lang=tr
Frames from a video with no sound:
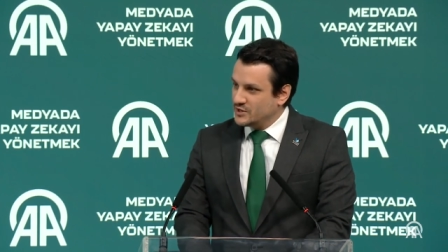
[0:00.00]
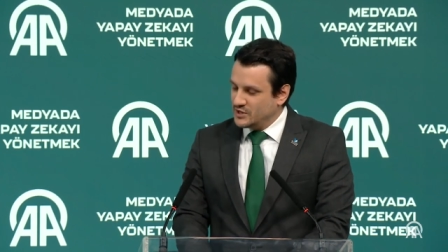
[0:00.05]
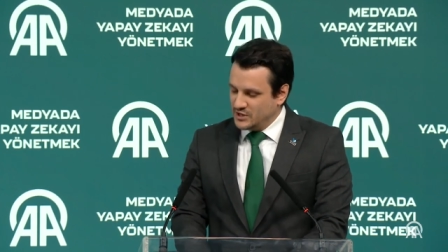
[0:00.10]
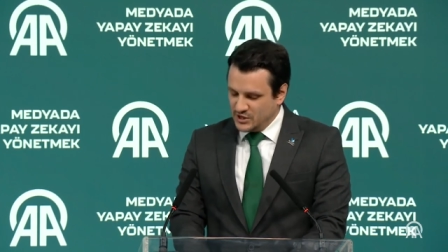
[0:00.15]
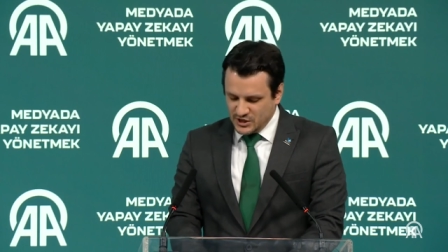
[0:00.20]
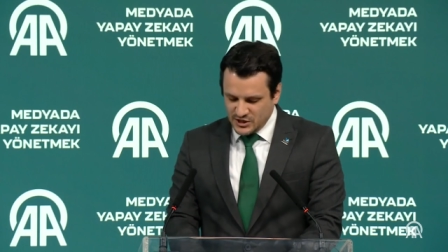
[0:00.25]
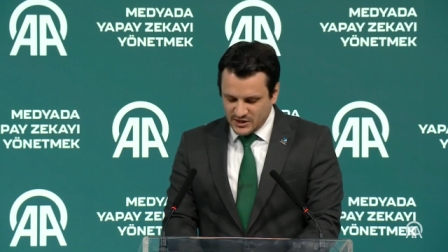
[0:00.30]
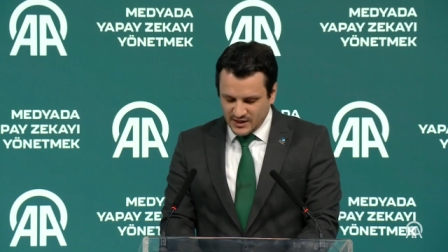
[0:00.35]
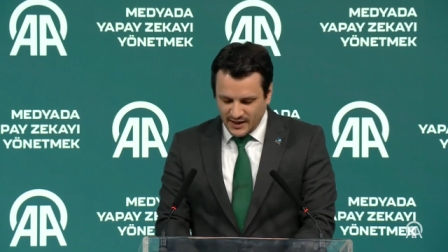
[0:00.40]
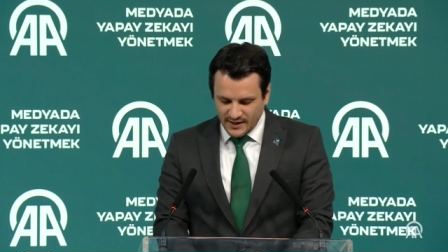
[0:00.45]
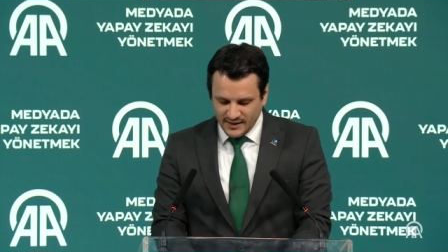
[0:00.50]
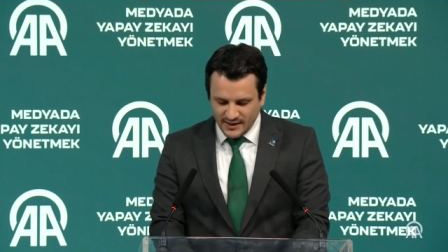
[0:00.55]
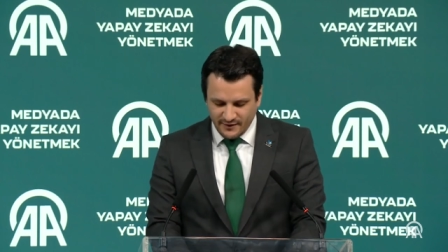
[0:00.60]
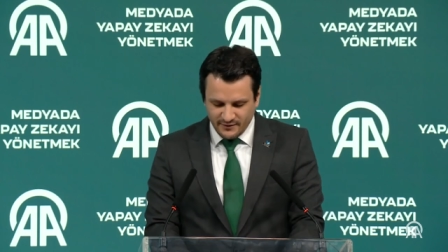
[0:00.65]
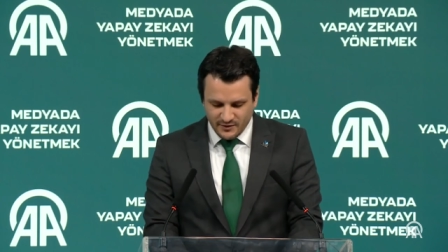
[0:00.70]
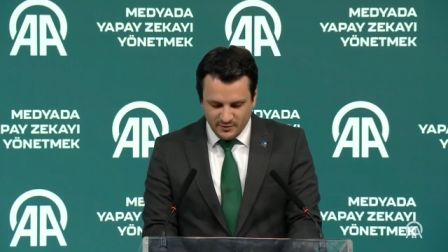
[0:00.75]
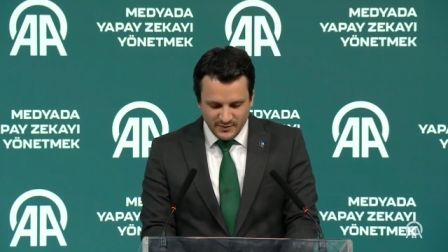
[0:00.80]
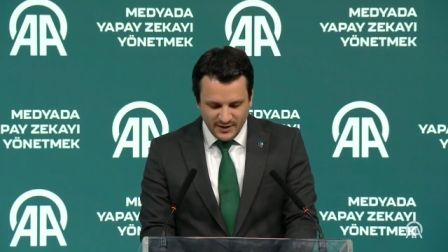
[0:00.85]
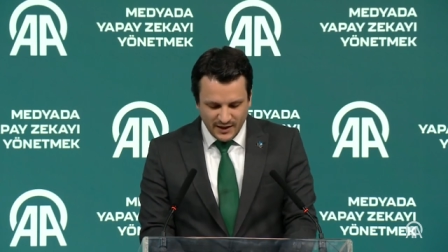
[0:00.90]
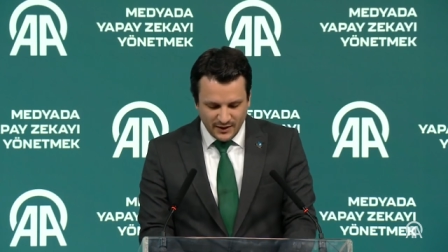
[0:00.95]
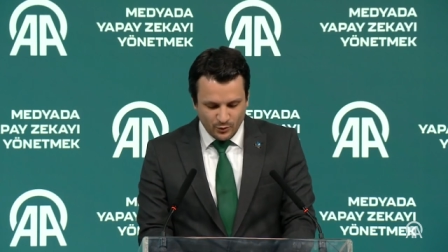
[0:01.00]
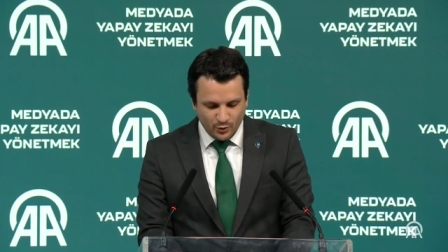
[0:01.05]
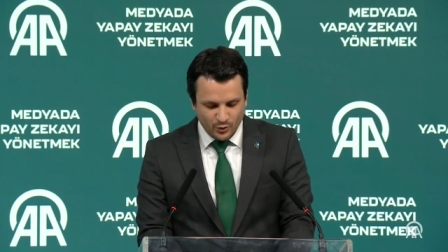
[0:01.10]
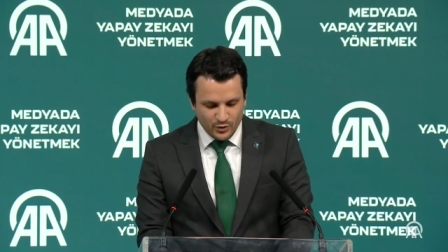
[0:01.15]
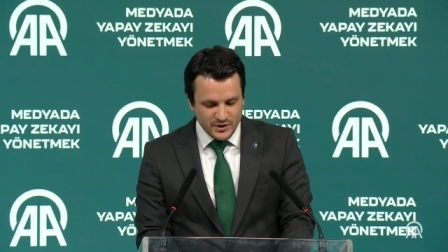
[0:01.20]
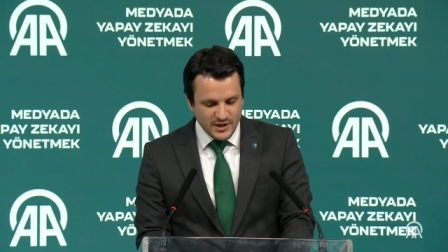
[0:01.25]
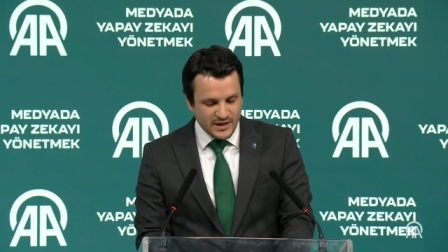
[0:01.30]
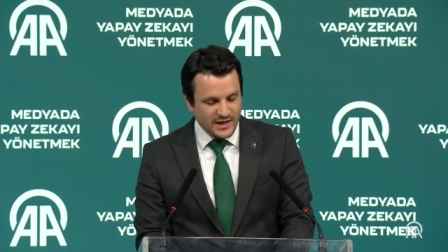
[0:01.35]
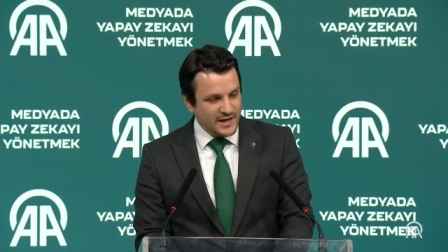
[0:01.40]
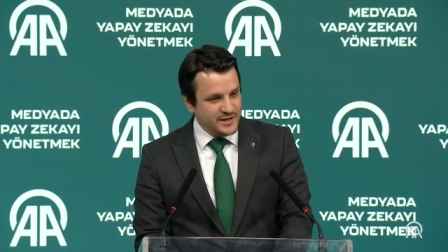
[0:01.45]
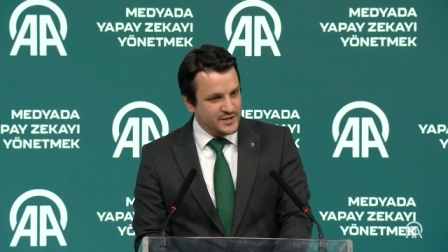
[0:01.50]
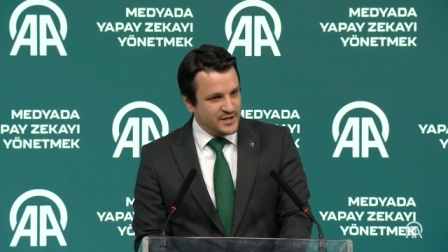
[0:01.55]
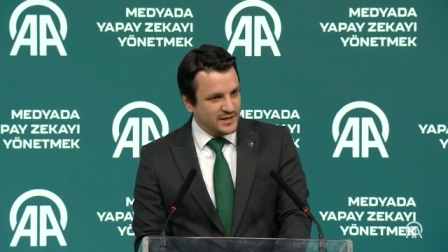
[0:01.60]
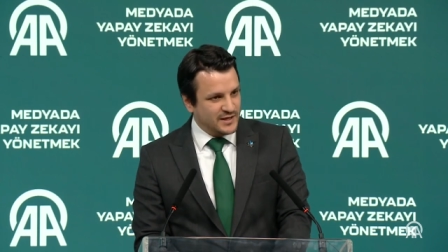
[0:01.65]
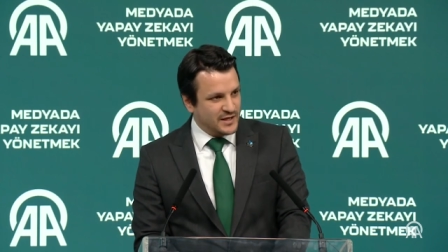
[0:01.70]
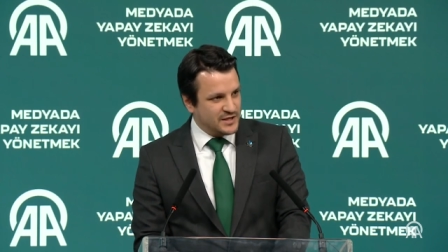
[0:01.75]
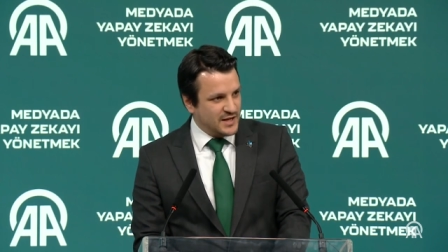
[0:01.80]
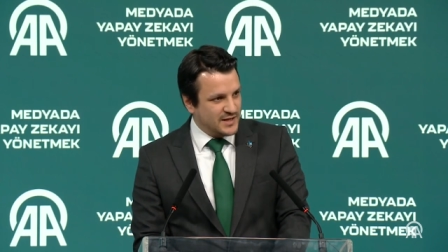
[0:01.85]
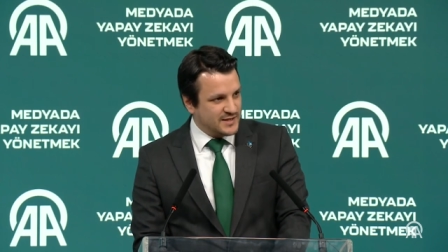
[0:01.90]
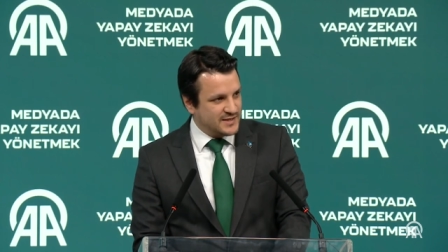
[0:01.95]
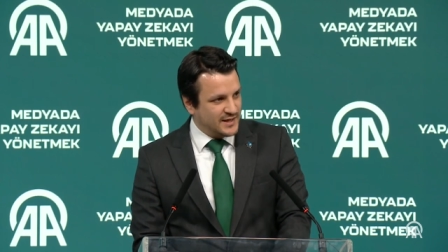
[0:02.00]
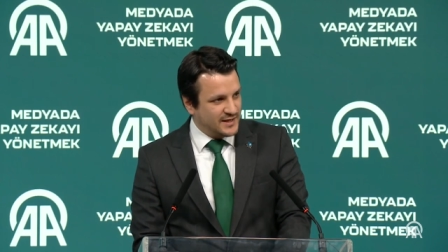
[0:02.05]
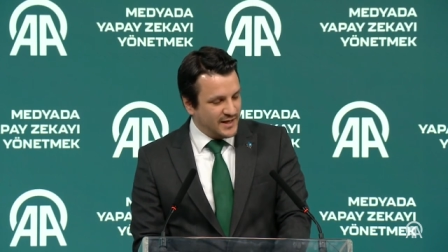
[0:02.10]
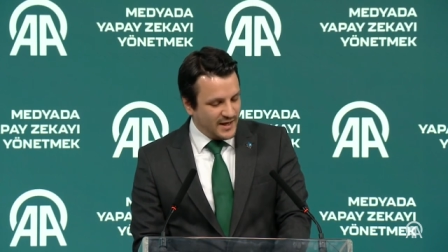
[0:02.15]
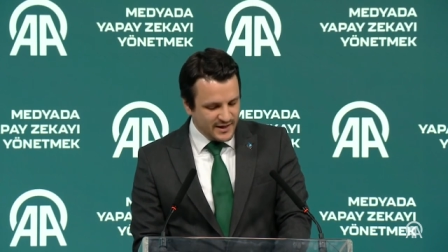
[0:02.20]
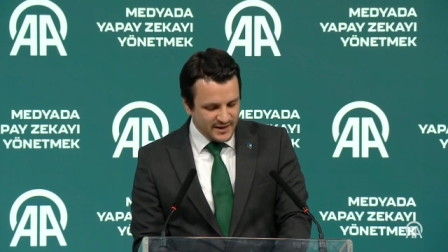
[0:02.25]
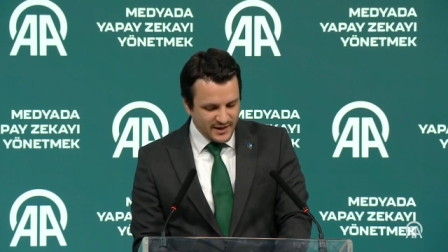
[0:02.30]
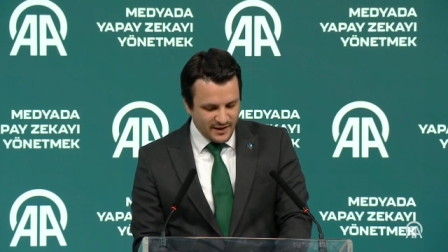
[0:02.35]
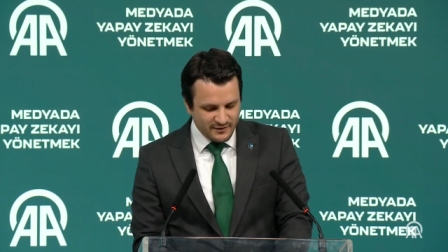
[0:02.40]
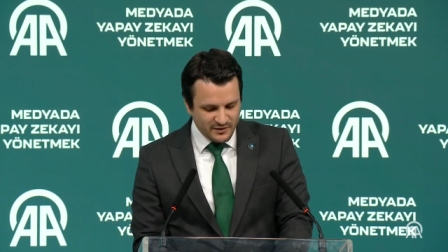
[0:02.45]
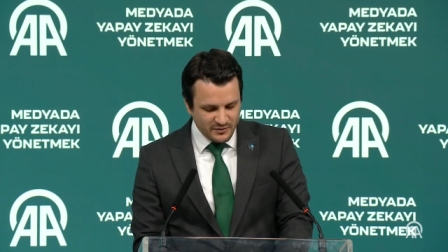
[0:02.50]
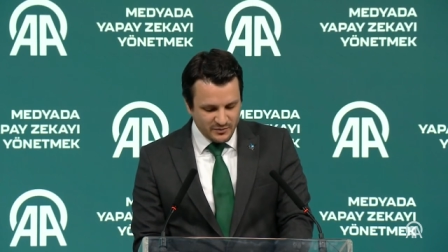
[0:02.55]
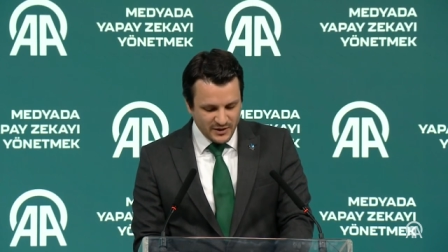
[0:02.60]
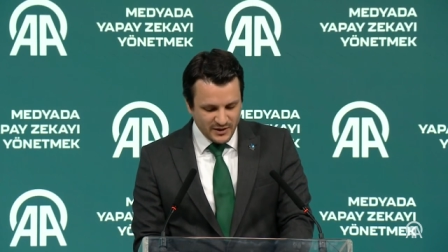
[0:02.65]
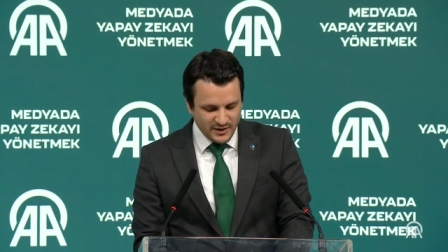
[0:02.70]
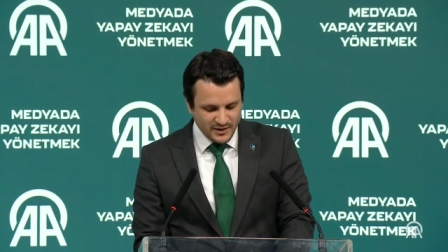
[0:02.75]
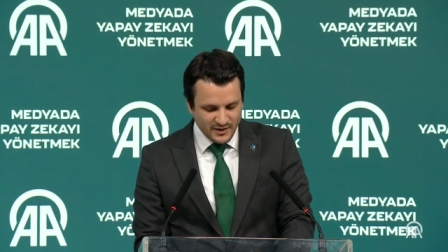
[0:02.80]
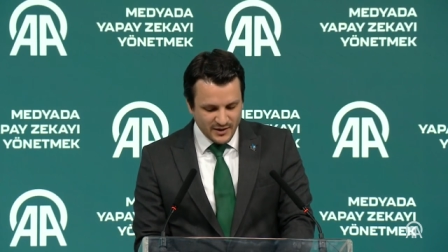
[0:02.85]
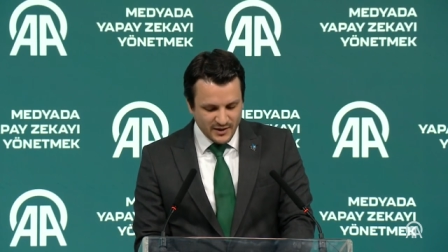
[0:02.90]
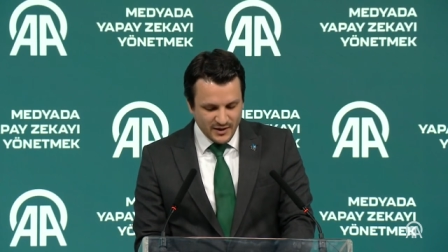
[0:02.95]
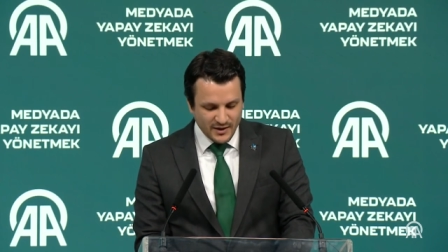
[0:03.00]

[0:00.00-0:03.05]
dijital devrimden önce gerçekleşen sanayi devrimi